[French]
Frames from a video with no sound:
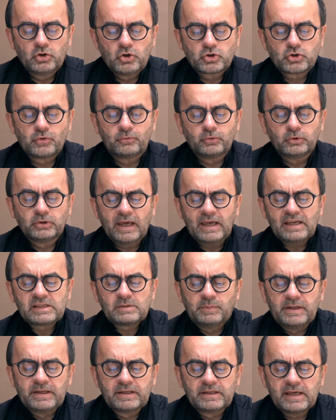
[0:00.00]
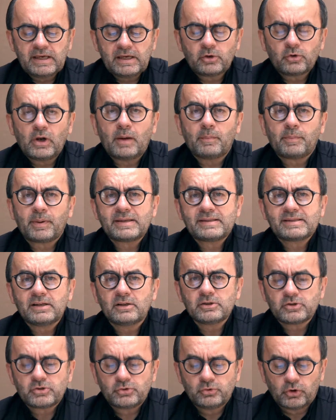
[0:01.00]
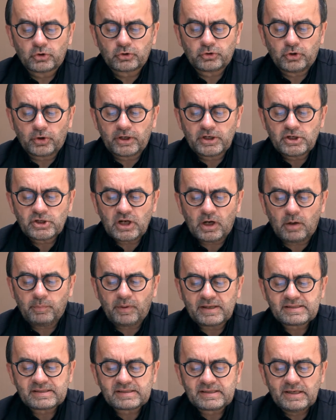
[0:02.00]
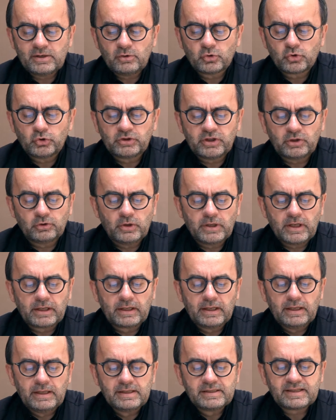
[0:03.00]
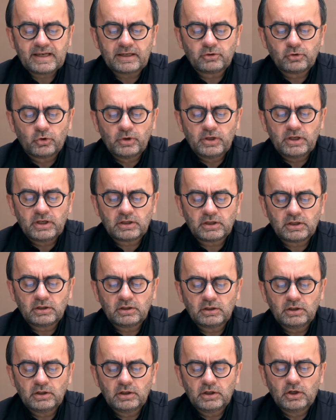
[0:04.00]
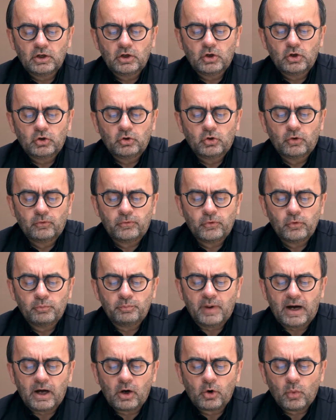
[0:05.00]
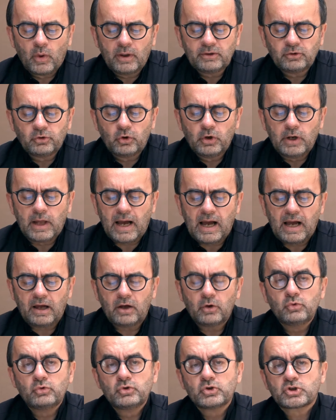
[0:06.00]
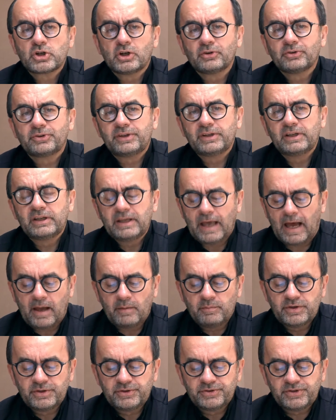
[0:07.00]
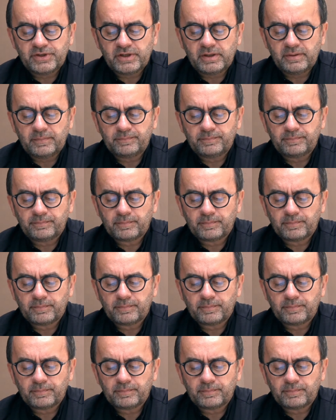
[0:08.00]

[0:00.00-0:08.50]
Je voudrais expliquer que la présence du docteur Richard Prasquier aux côtés de l'Église catholique ne fut pas loin de là une gentille amitié.